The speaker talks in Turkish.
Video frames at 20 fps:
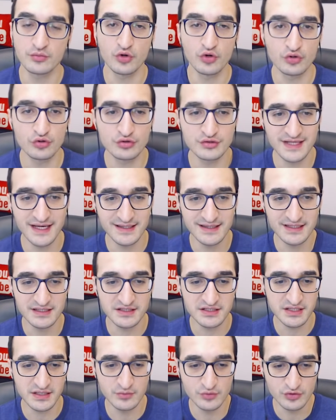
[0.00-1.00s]
O yüzden de
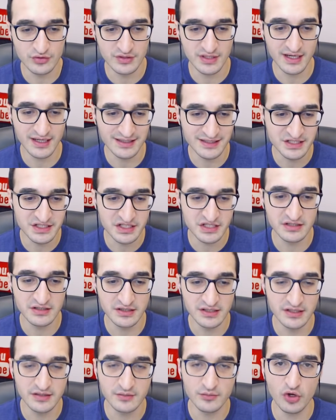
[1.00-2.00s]
işte burada
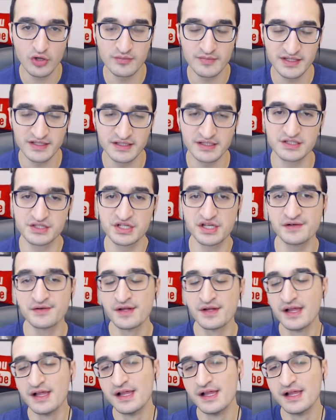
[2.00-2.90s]
alışkınlığım olmadığı için